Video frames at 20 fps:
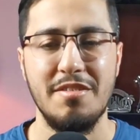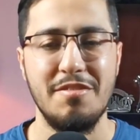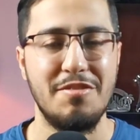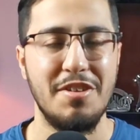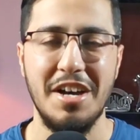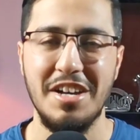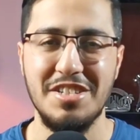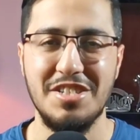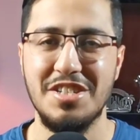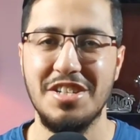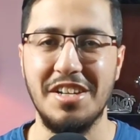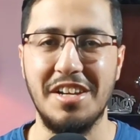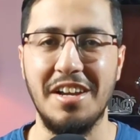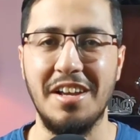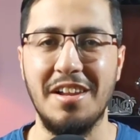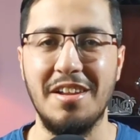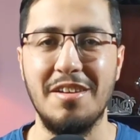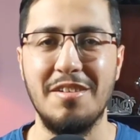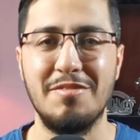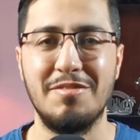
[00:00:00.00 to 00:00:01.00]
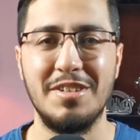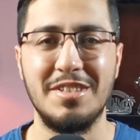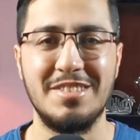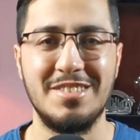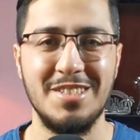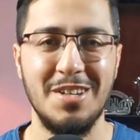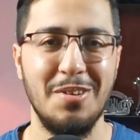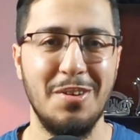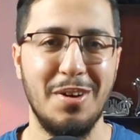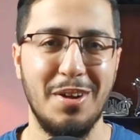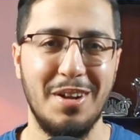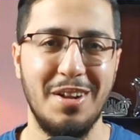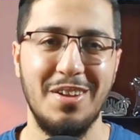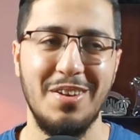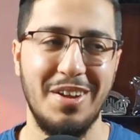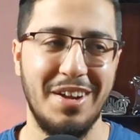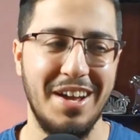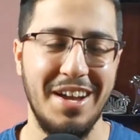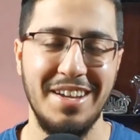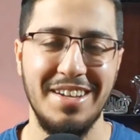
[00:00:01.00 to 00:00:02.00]
فهالشكل فتصور
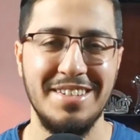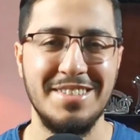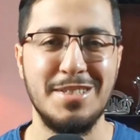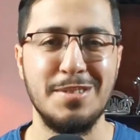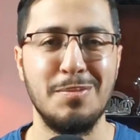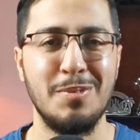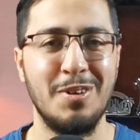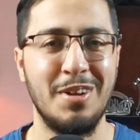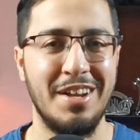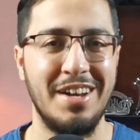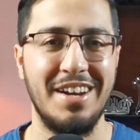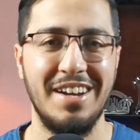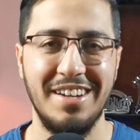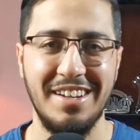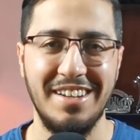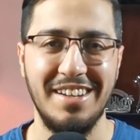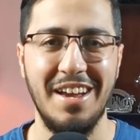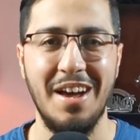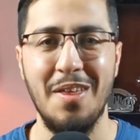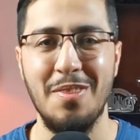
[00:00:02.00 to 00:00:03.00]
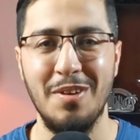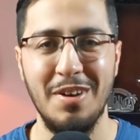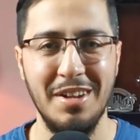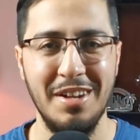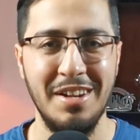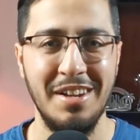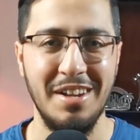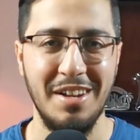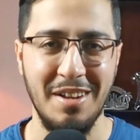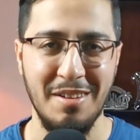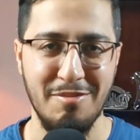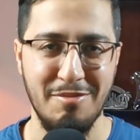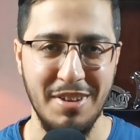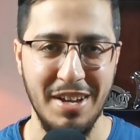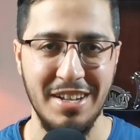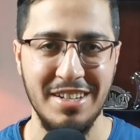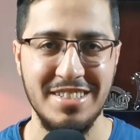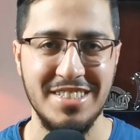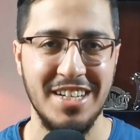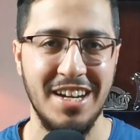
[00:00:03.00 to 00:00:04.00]
لو راح يحسبوه راح هذول
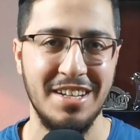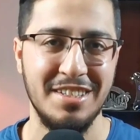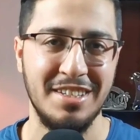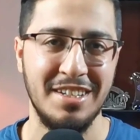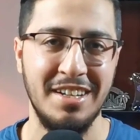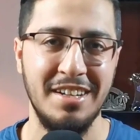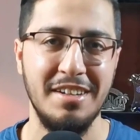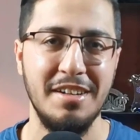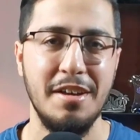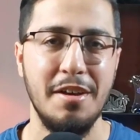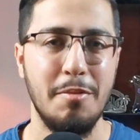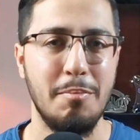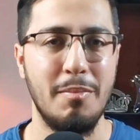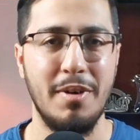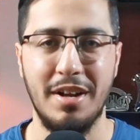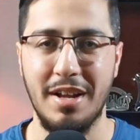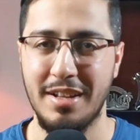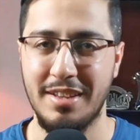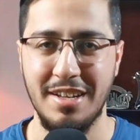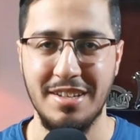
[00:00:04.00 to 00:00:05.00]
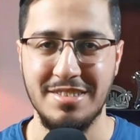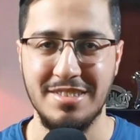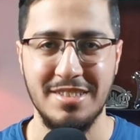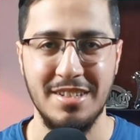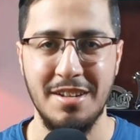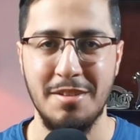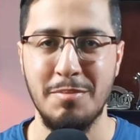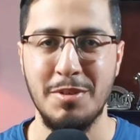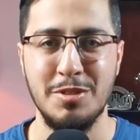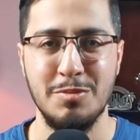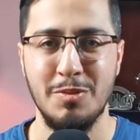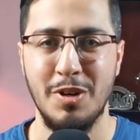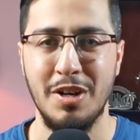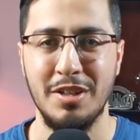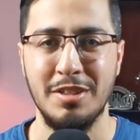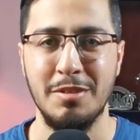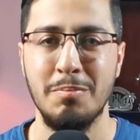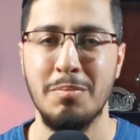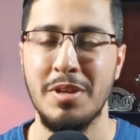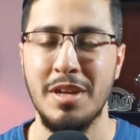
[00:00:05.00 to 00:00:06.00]
الفئه الشاطره ما راح تحصل
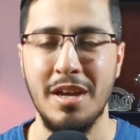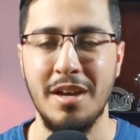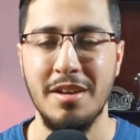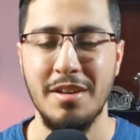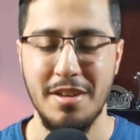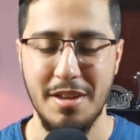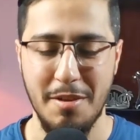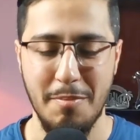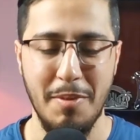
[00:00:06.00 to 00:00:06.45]
مجموعه طبيه